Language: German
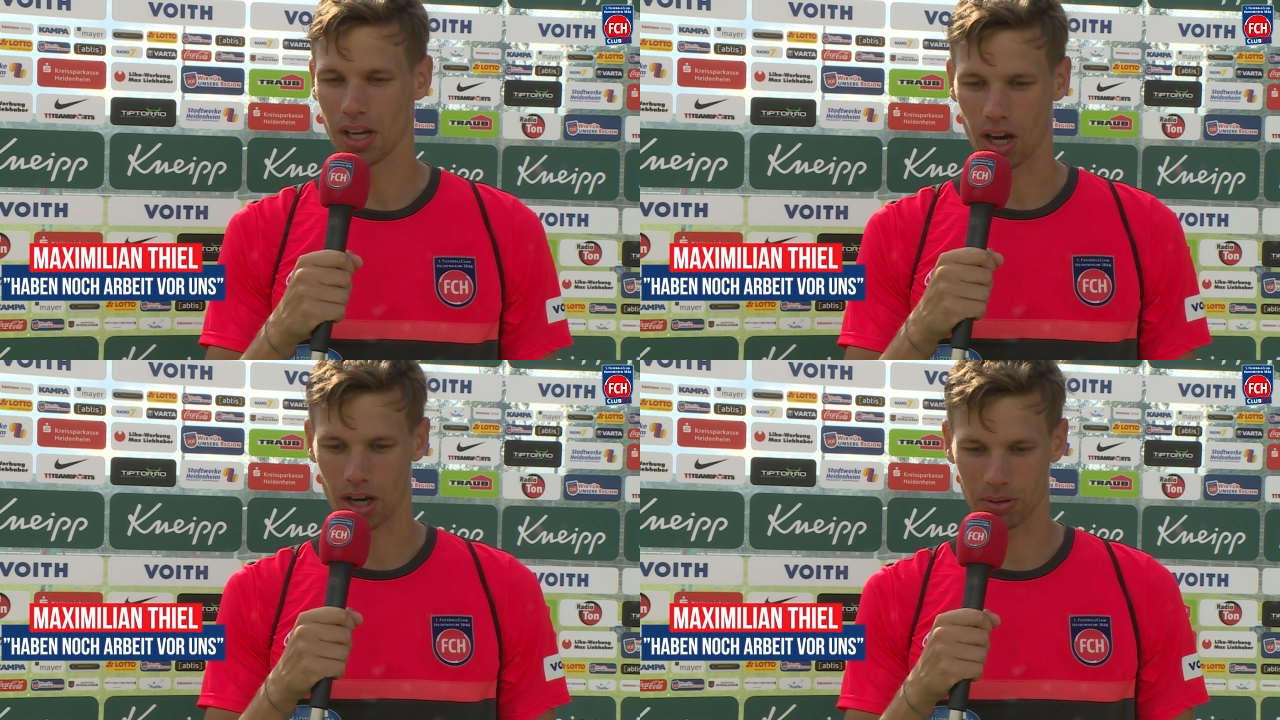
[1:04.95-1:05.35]

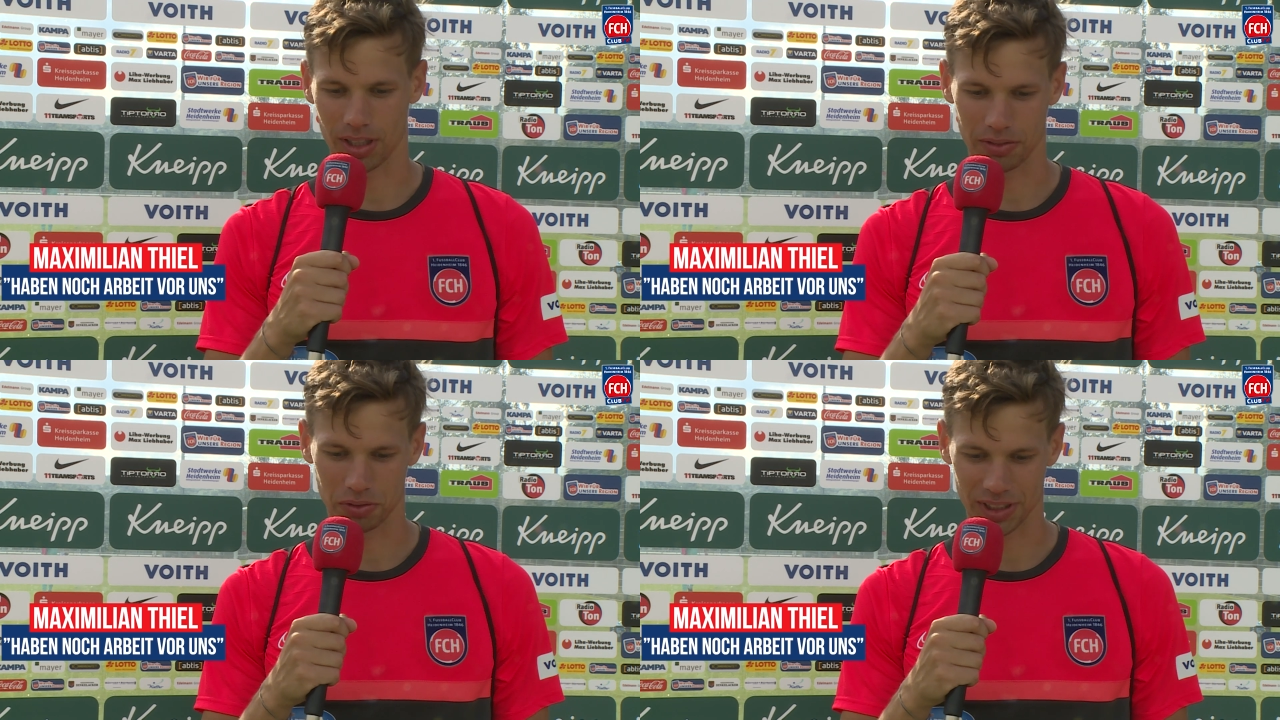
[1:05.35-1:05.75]

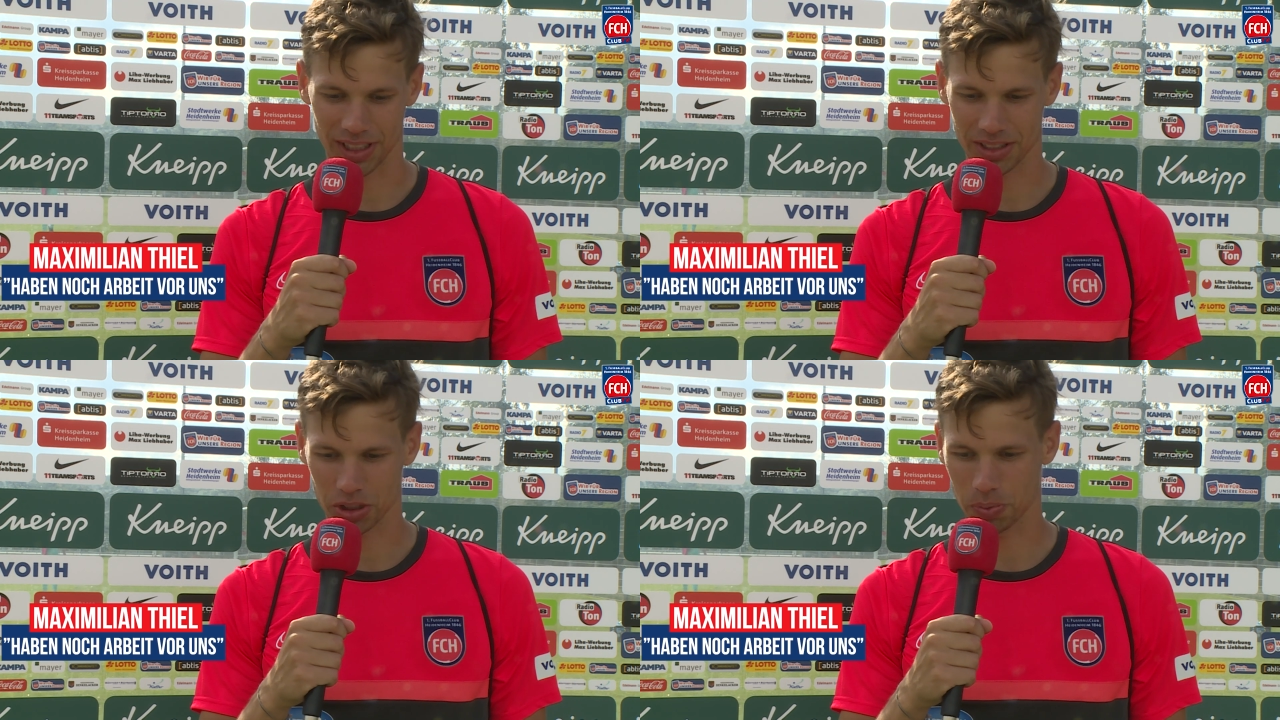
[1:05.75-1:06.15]
Aber fürs
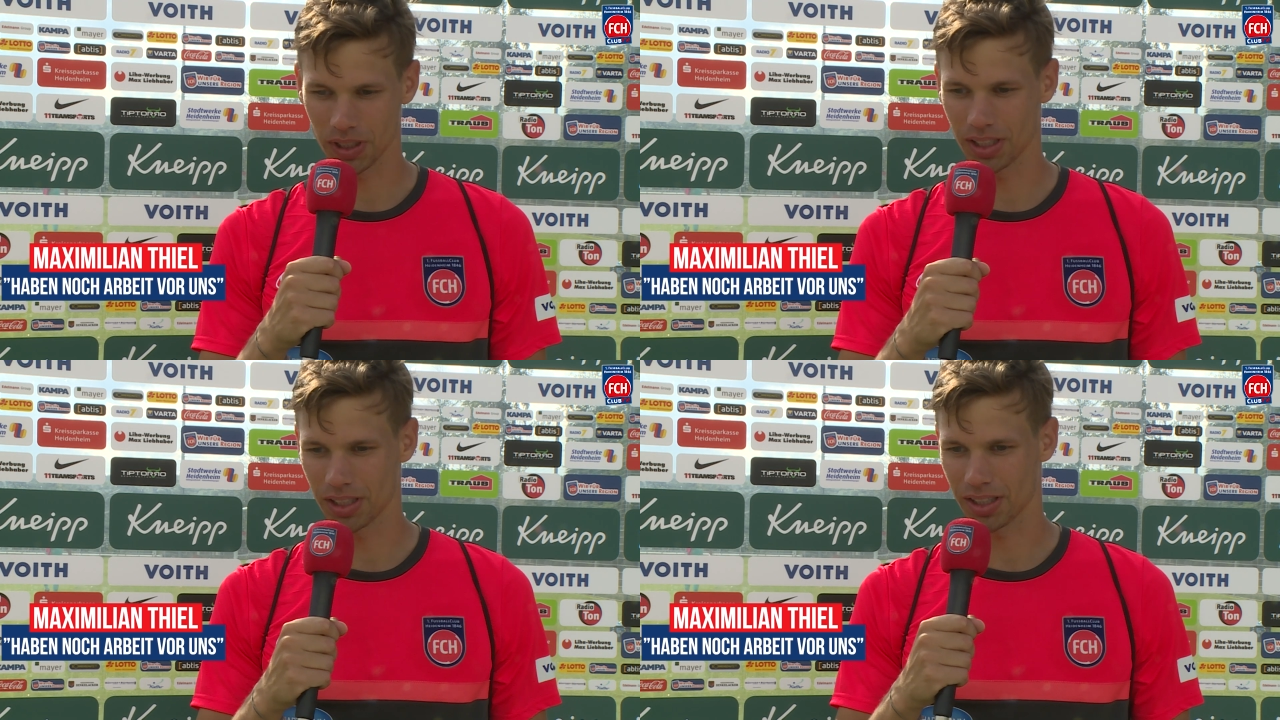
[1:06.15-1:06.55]
erste
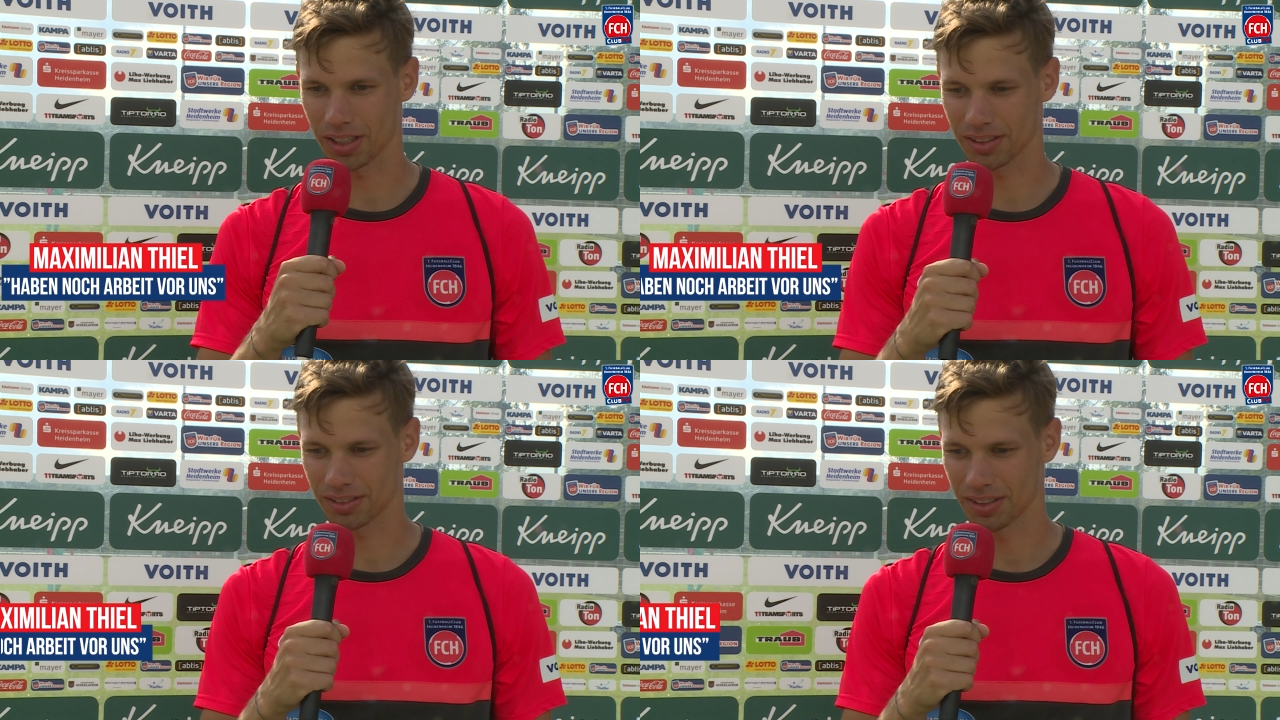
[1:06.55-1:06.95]
Spiel äh,